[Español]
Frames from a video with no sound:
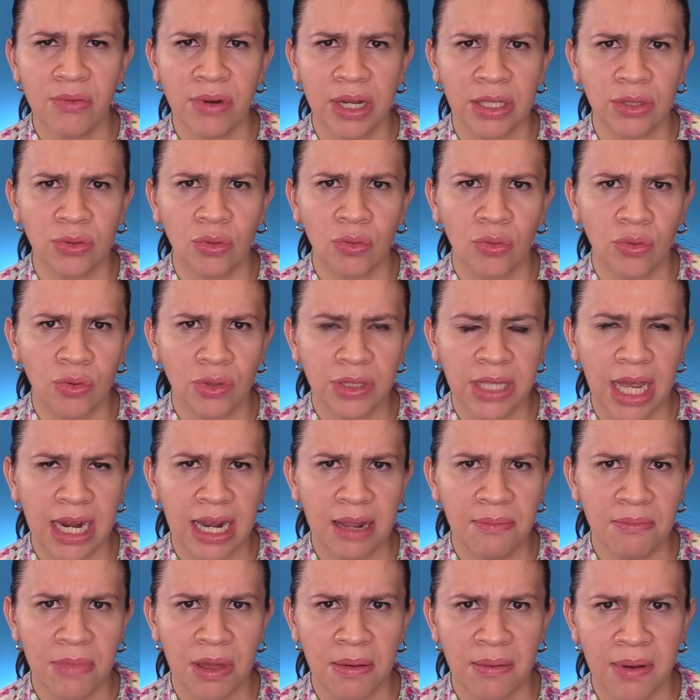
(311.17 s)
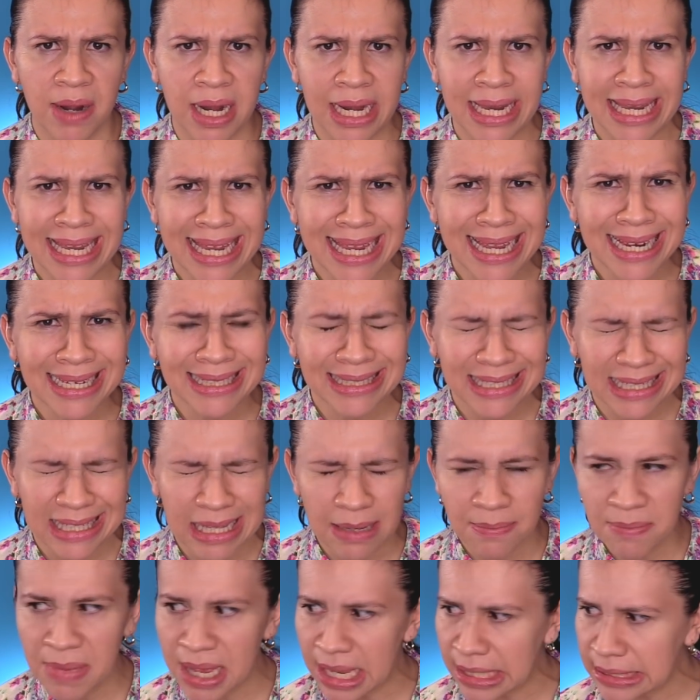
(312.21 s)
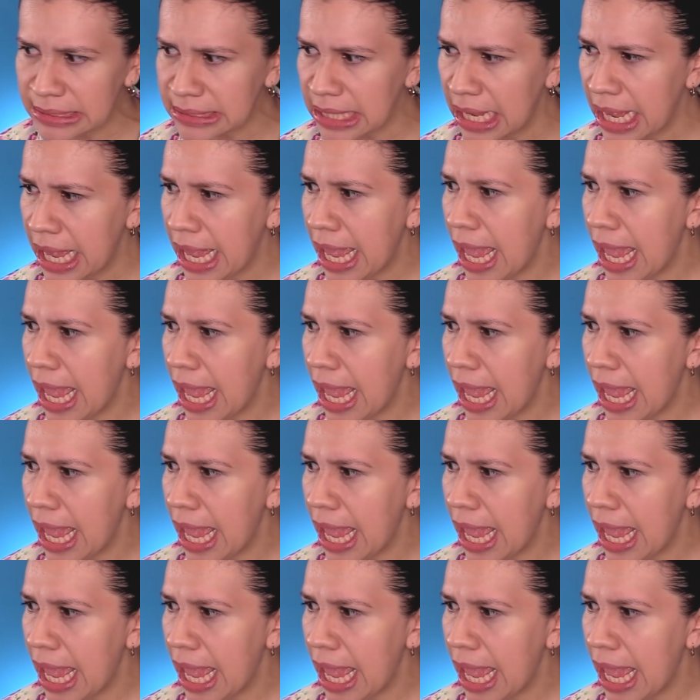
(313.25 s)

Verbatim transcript: una sucursal en Beverly Hills y demás.